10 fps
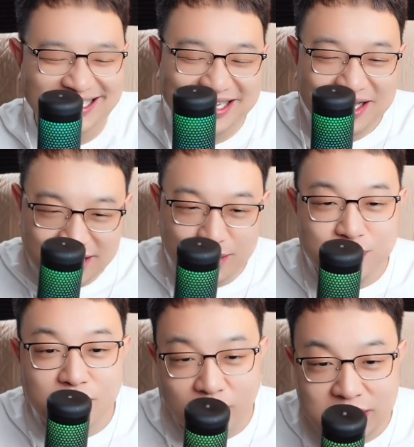你你
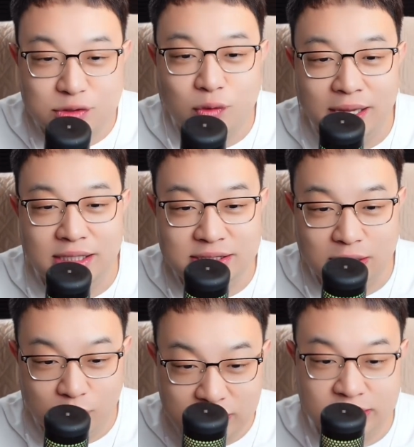别我一说话你就
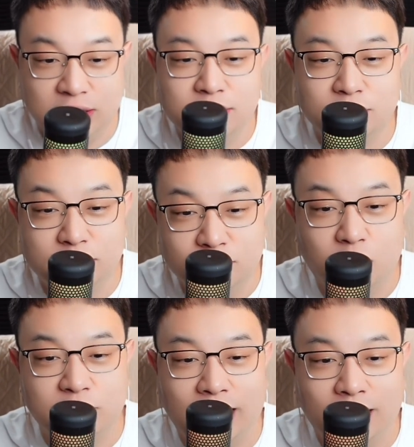想，我一停你就你就
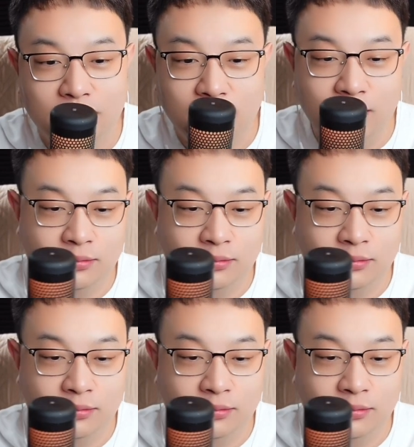掉点儿，哎。